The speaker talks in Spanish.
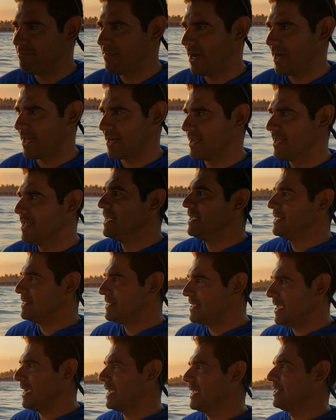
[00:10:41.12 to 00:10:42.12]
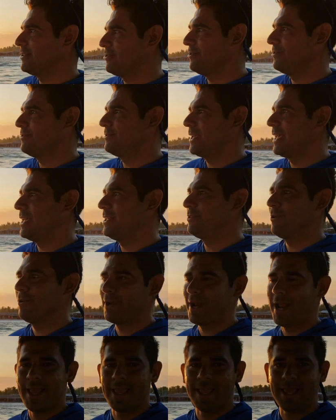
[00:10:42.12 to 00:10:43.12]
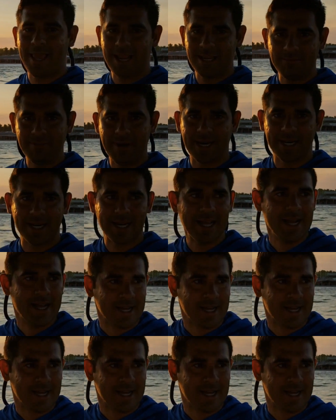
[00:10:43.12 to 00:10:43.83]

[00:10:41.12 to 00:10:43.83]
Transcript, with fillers: mar, ya que son 6 horas en que el mar